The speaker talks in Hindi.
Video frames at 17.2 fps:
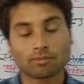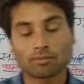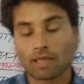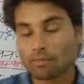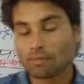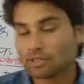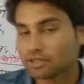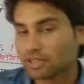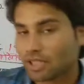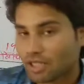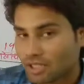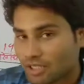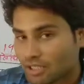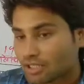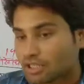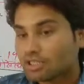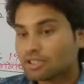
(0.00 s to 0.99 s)
बनता है
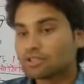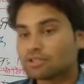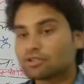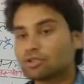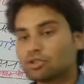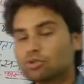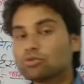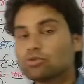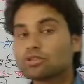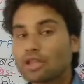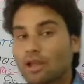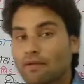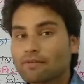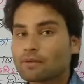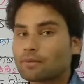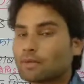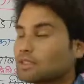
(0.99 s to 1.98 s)
जीव द्रव्य
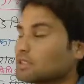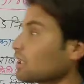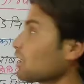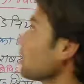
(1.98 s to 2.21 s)
बनता है